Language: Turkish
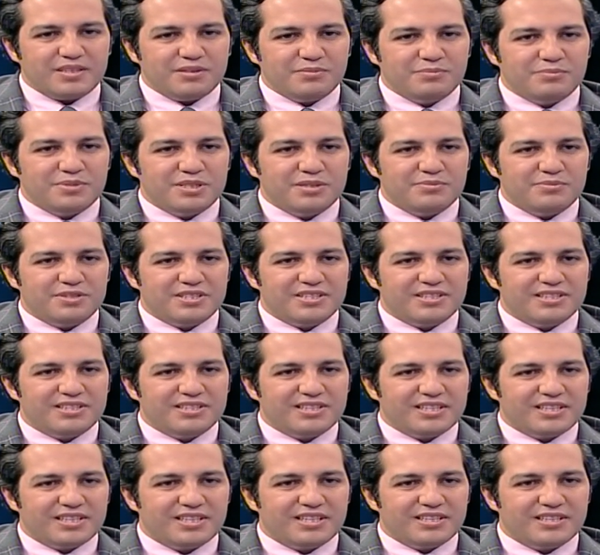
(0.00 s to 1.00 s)
Bizim için
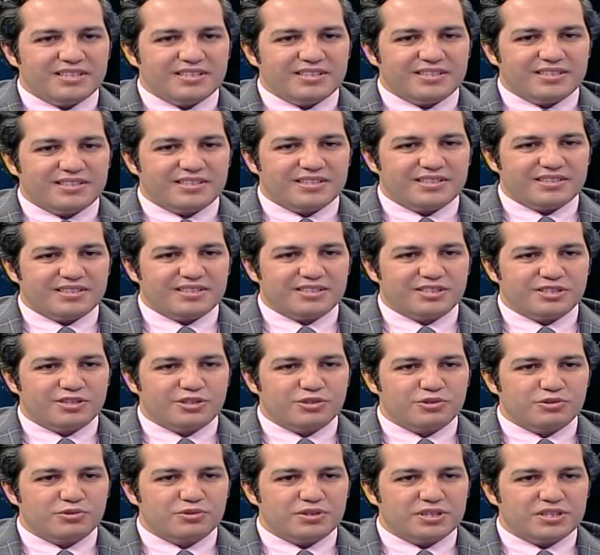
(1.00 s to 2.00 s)
ideal e,
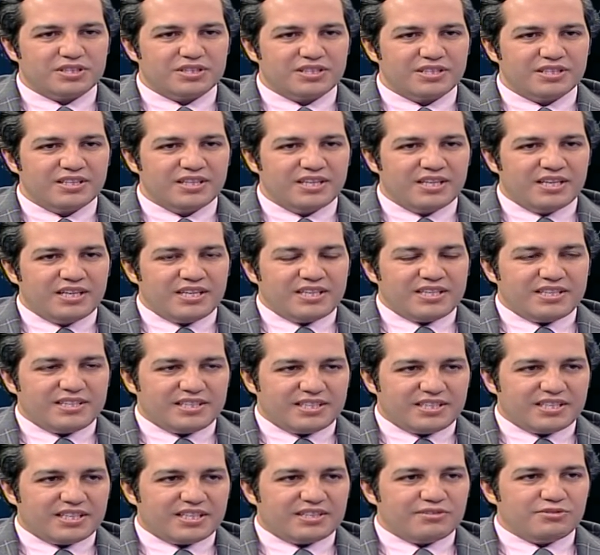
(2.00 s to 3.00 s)
hazırlık süreci
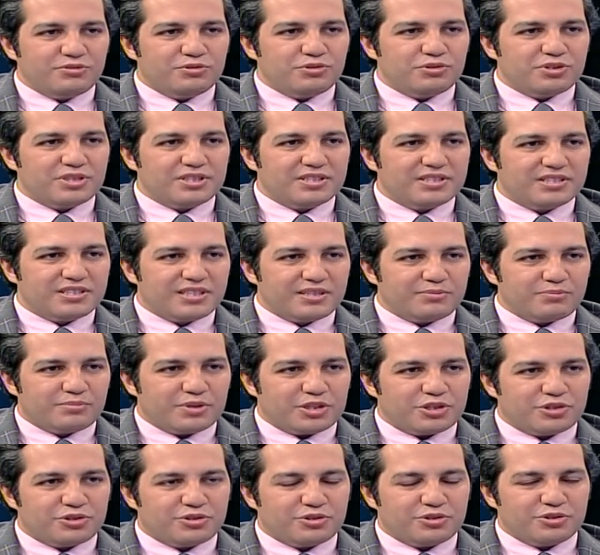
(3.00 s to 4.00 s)
iki ay ve öncesinden
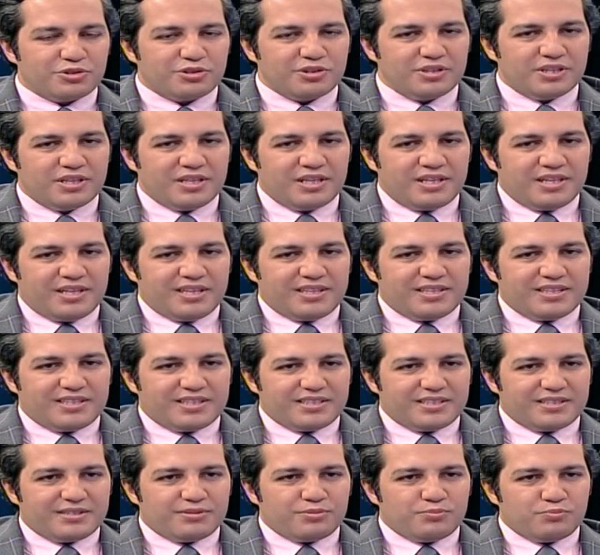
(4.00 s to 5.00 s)
başlıyor.
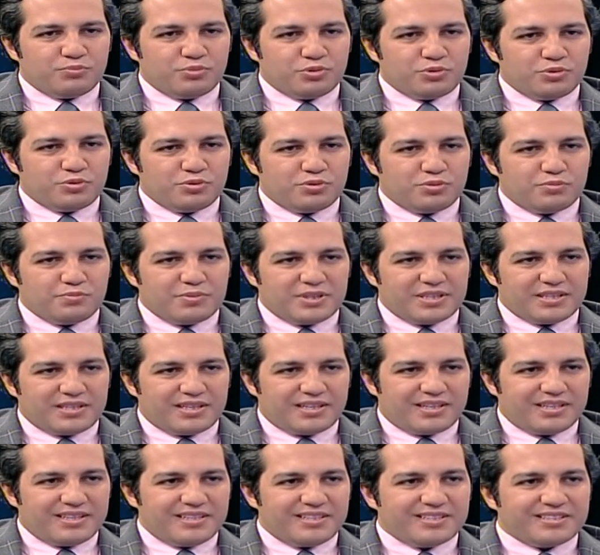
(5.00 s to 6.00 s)
E, bunun bir
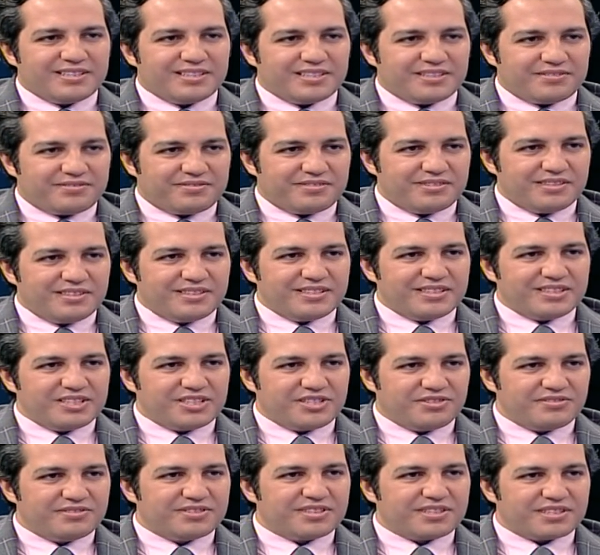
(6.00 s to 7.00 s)
aile tarafı,
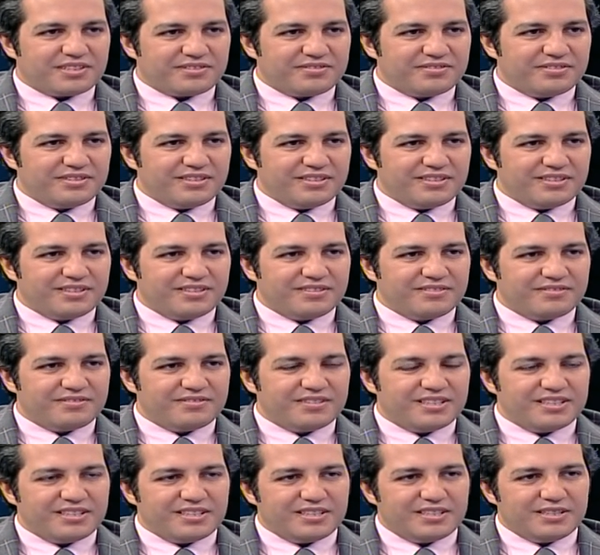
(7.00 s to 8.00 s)
çift tarafı
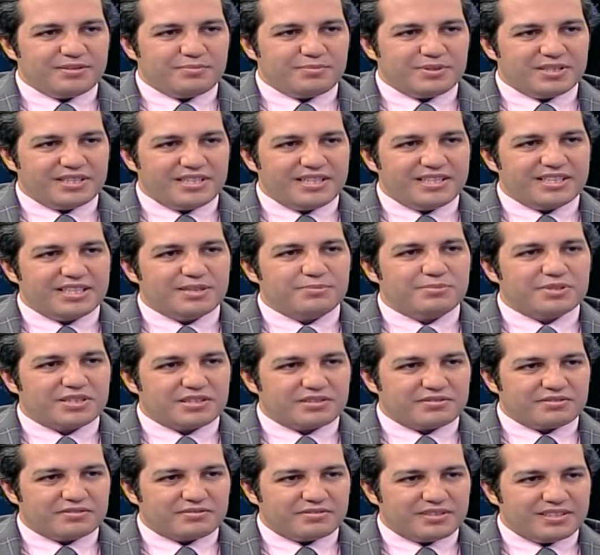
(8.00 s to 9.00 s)
ve bir de hekim
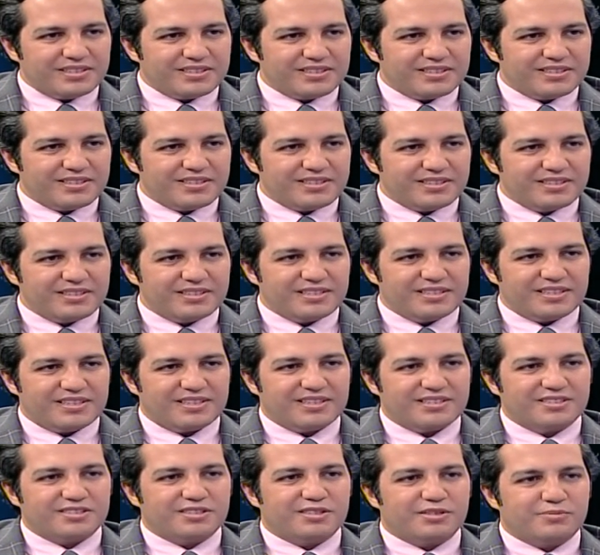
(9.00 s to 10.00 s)
tarafı var ideal
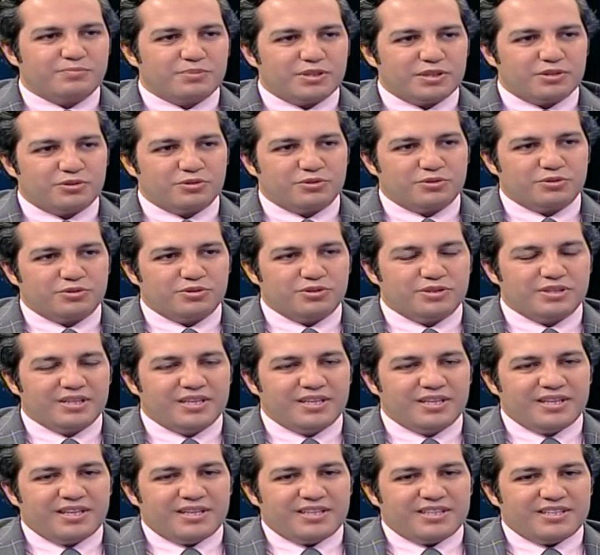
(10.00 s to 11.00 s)
hazırlık periyodunun.
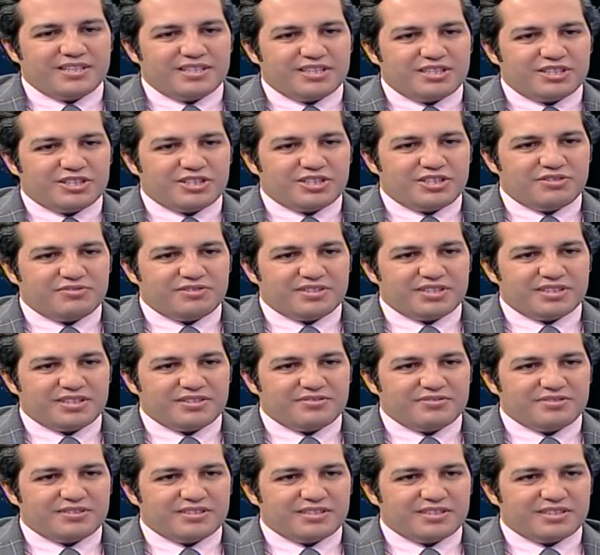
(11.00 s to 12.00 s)
E, çift
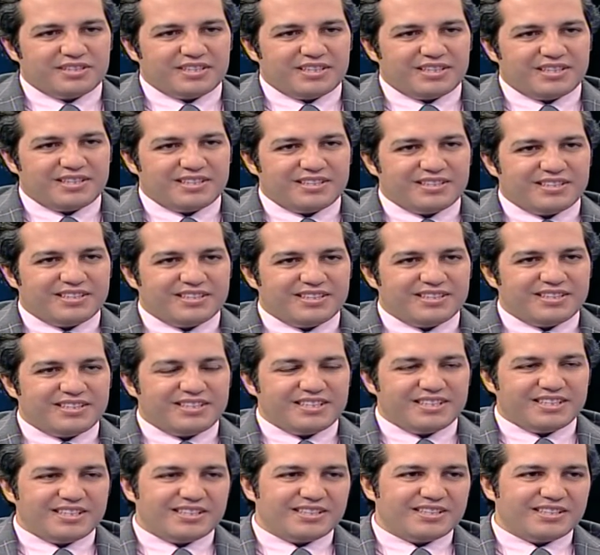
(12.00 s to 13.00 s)
tarafının da e,
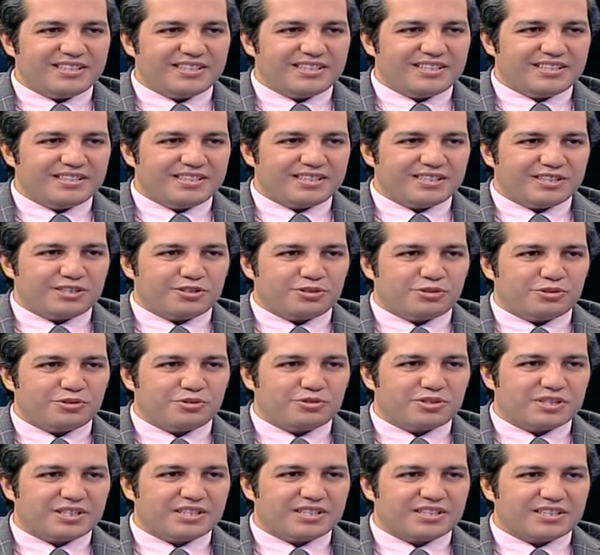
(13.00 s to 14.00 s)
ikiye yine
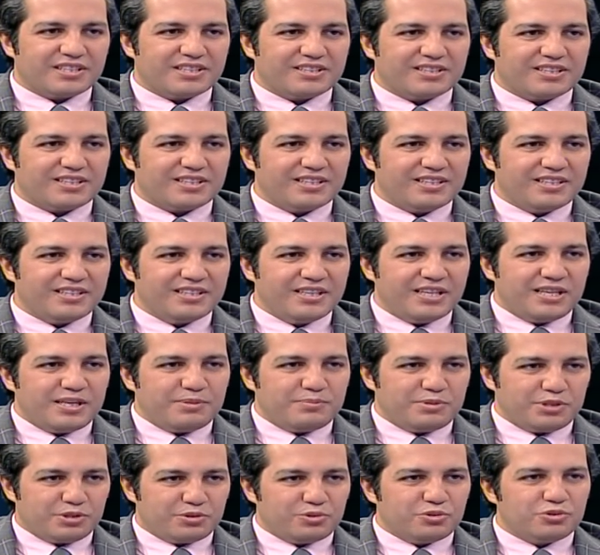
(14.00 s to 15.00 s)
ayırıyoruz iki anadala.
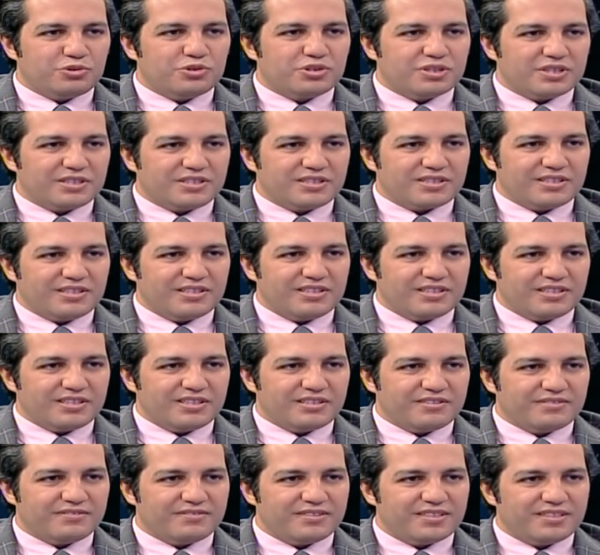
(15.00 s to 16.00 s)
Psikolojik
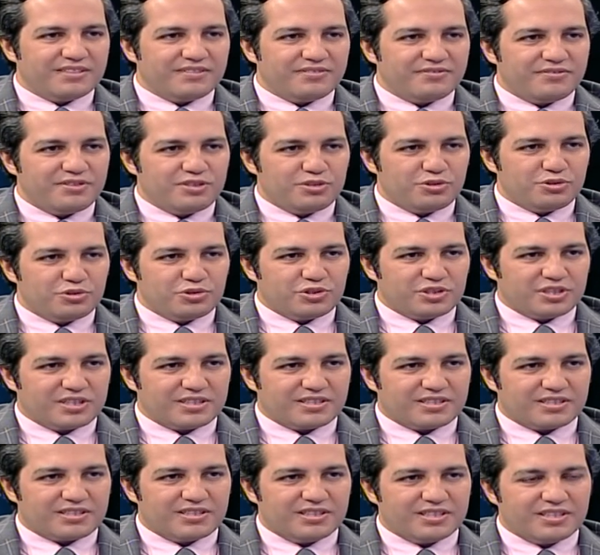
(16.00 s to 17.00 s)
hazırlık ve fizyolojik
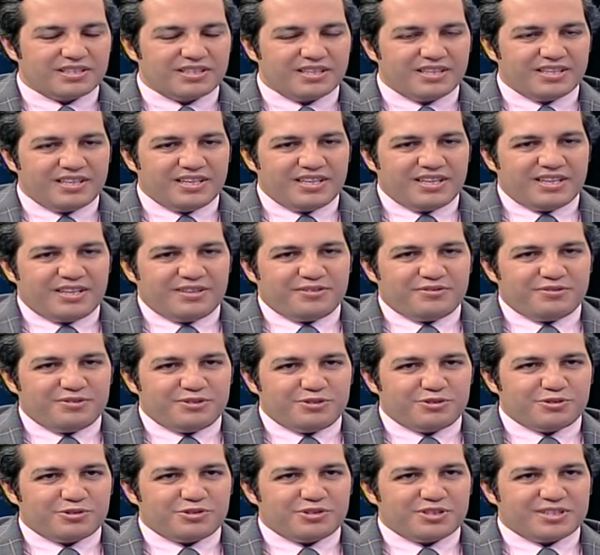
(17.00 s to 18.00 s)
hazırlık. Evet.
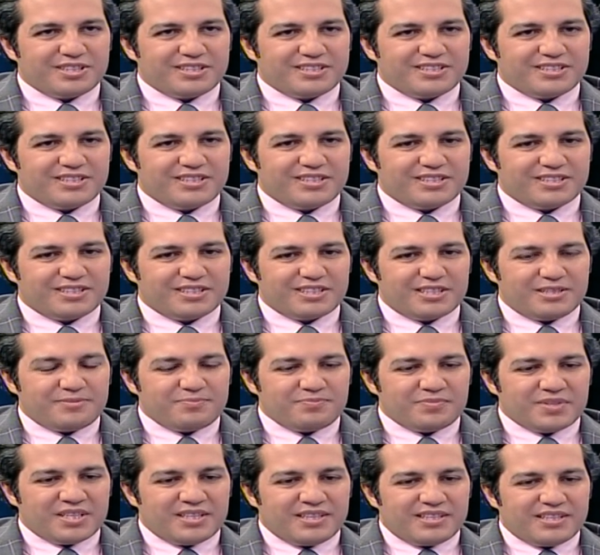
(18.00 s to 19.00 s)
Fizyolojik hazırlıkta
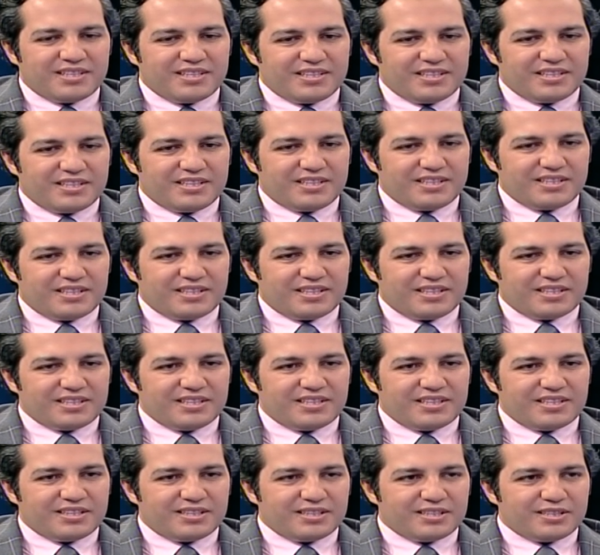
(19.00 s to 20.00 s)
e,
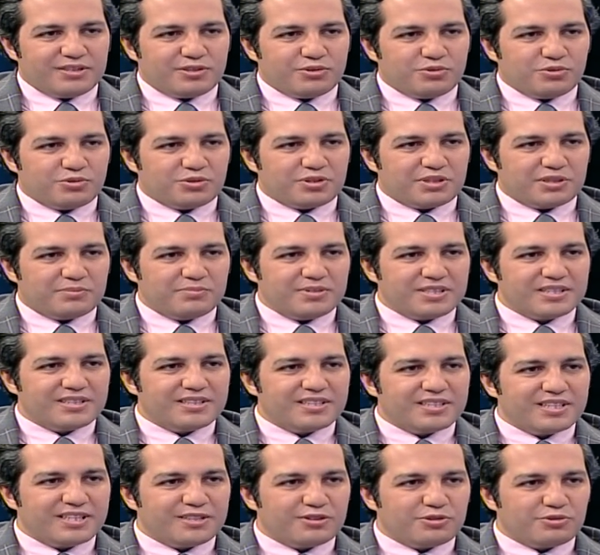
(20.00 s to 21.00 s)
ana noktamız,
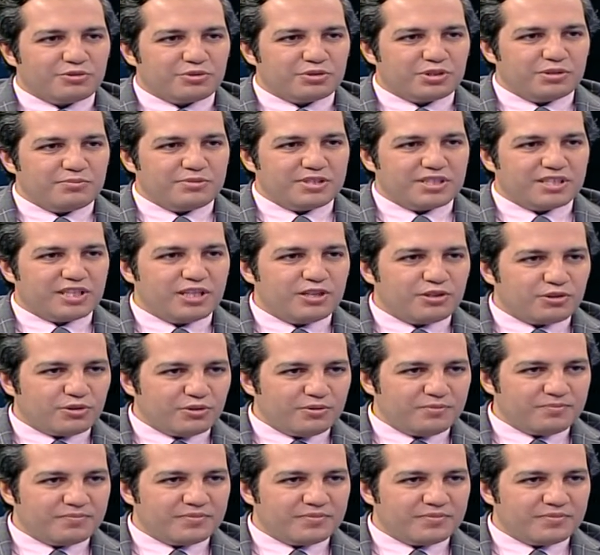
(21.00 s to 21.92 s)
hareket noktamız kilo.